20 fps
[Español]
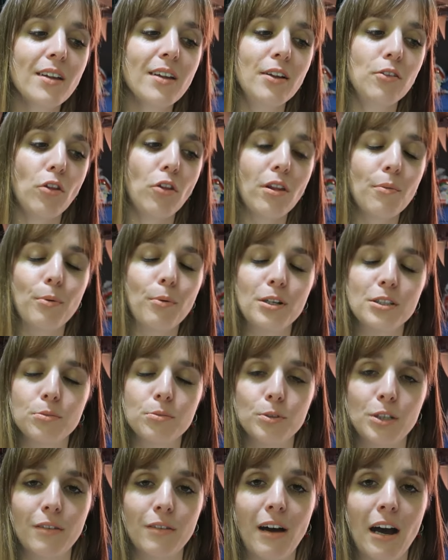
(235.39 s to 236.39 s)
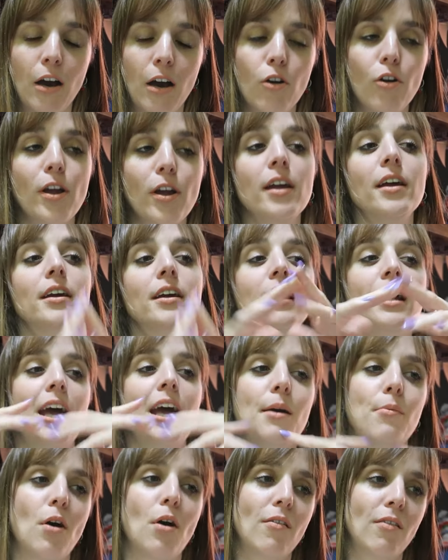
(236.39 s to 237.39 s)
Entonces pues hemos trabajado hoy,
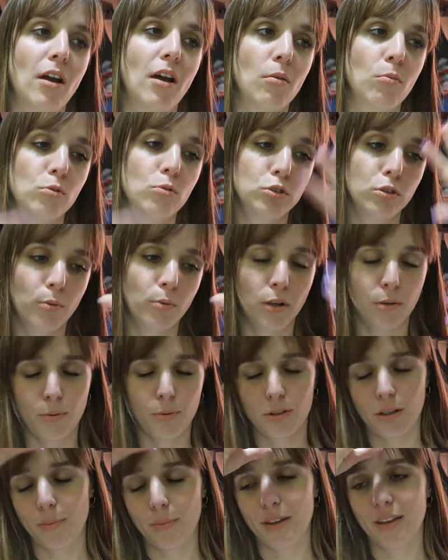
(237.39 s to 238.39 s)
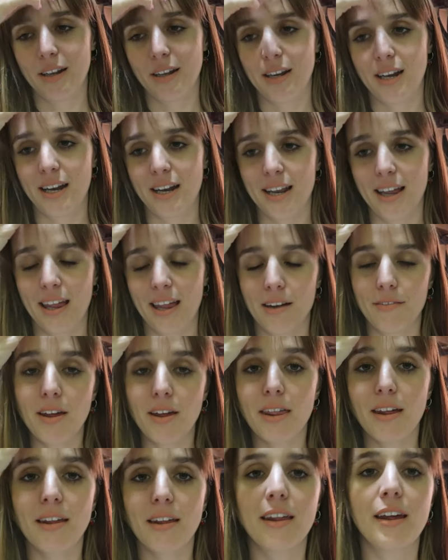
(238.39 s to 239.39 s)
hemos hablado mucho, bueno, pues también de la línea de la
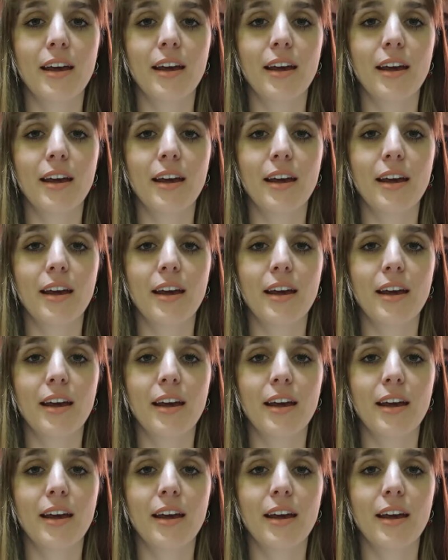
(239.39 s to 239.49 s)
vida,